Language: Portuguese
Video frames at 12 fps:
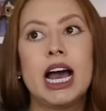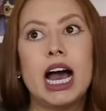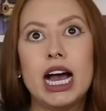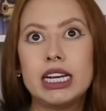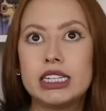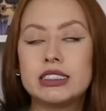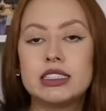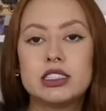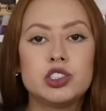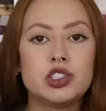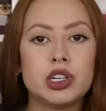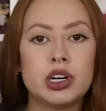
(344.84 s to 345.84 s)
Aí eles
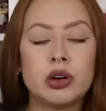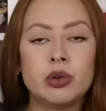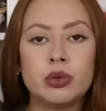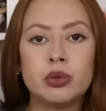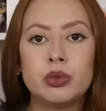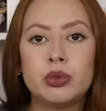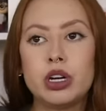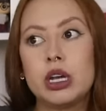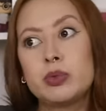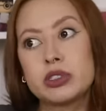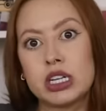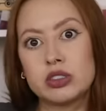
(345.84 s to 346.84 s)
decidiram ir
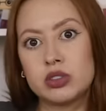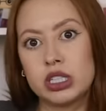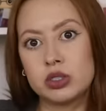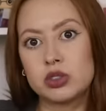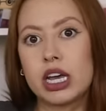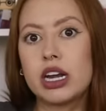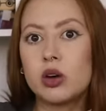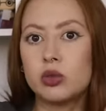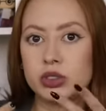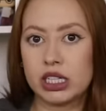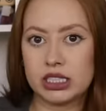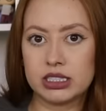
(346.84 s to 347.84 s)
para os Estados Unidos, que era
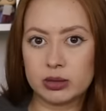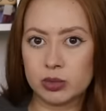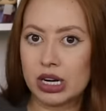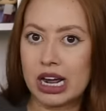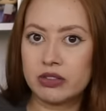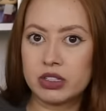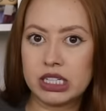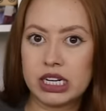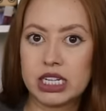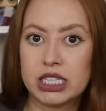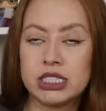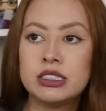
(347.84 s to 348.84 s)
onde eles morava,
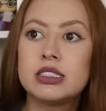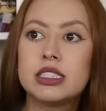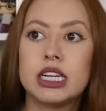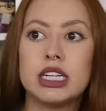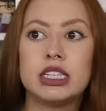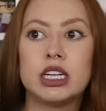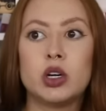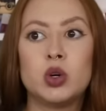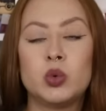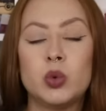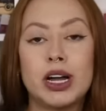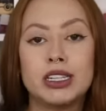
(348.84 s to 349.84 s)
né, antes.
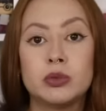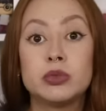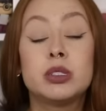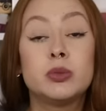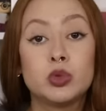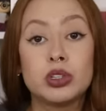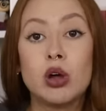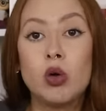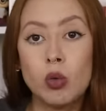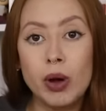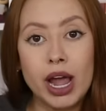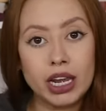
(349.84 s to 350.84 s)
Então o Adam se muda
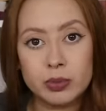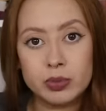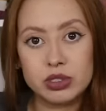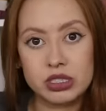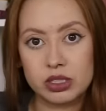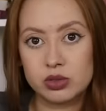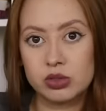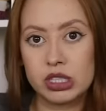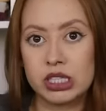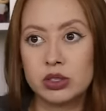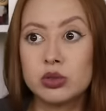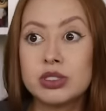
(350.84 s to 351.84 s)
com ela para os Estados
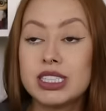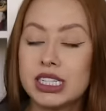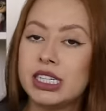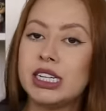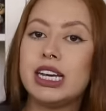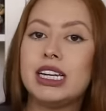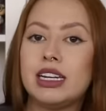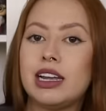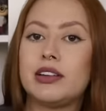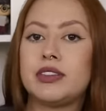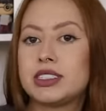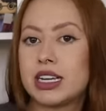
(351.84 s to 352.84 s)
Unidos e ele
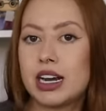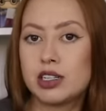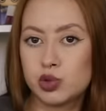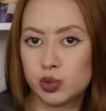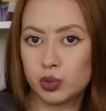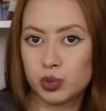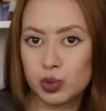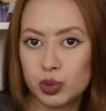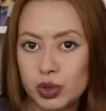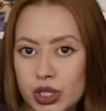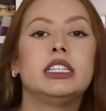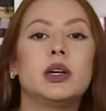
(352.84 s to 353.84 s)
leva a Zara junto.
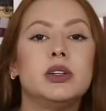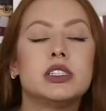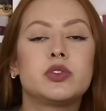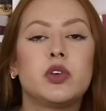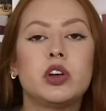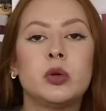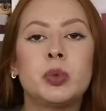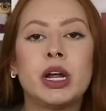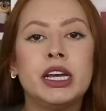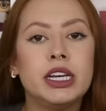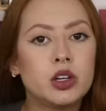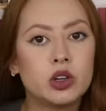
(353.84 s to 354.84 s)
Então eles foram para
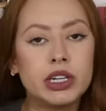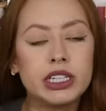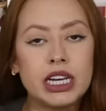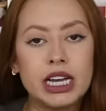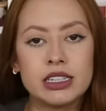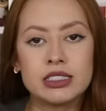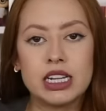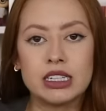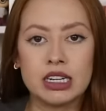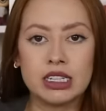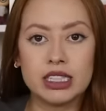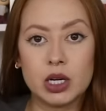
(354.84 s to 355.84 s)
Hickory, que era a
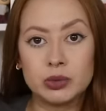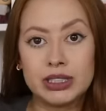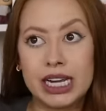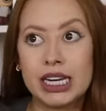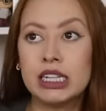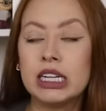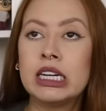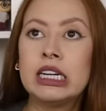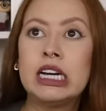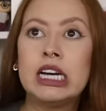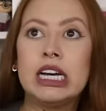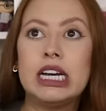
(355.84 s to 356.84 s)
cidade natal dela,
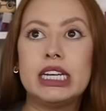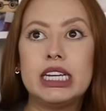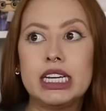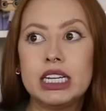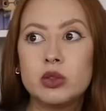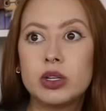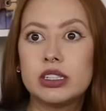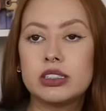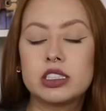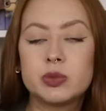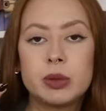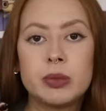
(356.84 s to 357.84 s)
e durante
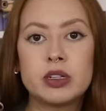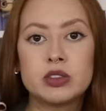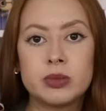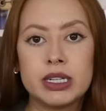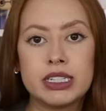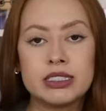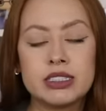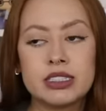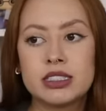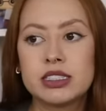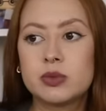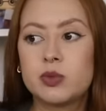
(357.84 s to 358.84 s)
esses primeiros
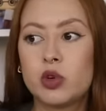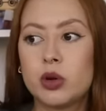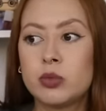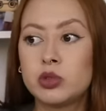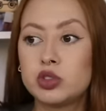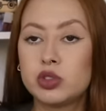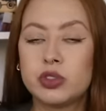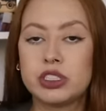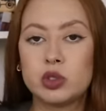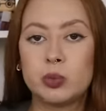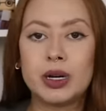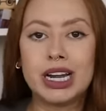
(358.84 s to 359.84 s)
meses foi muito
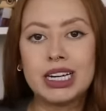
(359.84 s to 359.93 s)
difícil para